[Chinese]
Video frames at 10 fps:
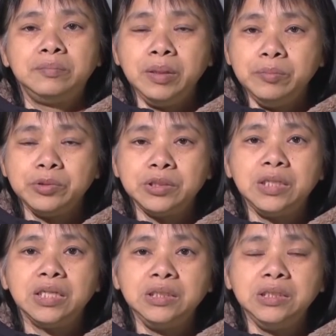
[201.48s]
并不是
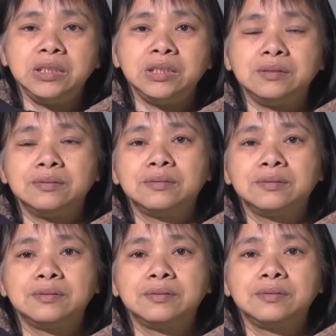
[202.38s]
那个疫情。
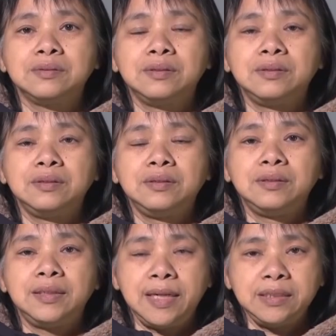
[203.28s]

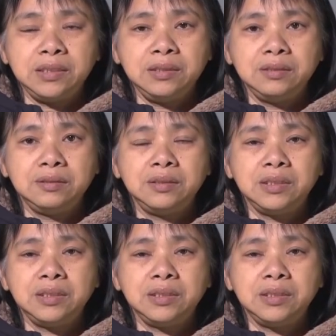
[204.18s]
乃是